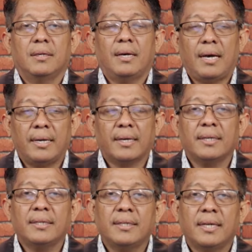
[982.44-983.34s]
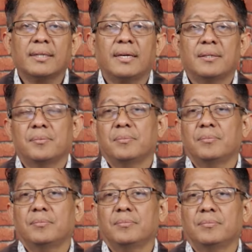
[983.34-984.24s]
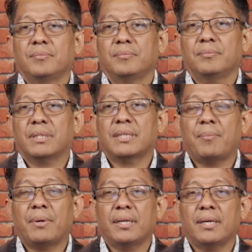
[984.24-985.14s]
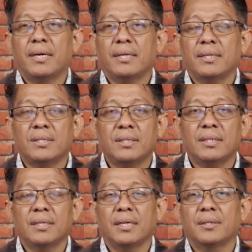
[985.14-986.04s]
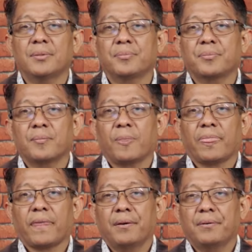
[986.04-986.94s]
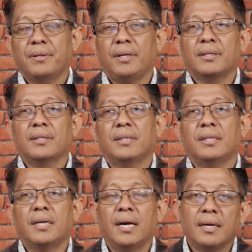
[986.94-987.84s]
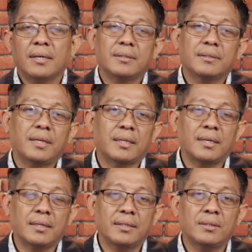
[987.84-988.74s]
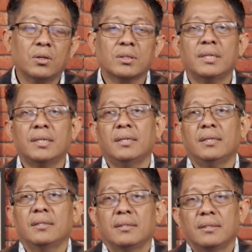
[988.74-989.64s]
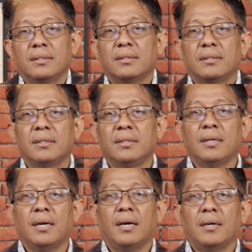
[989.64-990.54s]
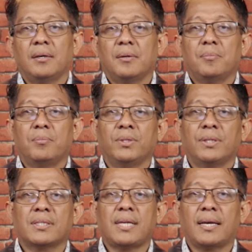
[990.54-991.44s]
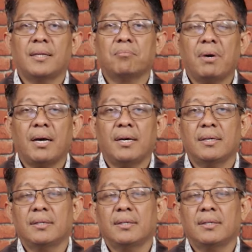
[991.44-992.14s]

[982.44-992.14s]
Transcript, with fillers: anak ini datang bersama dengan istrinya. Dan ketika datang ke dokter, dia punya sakit mah.